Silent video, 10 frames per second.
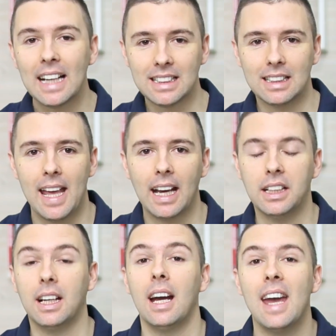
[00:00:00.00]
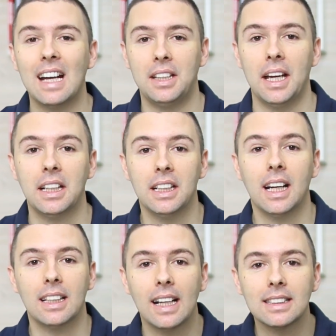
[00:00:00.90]
Essa técnica é a
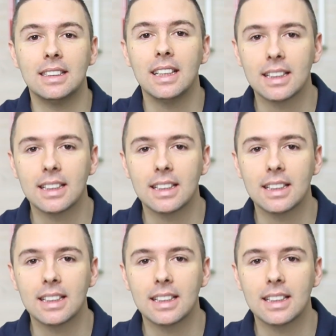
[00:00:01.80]
técnica das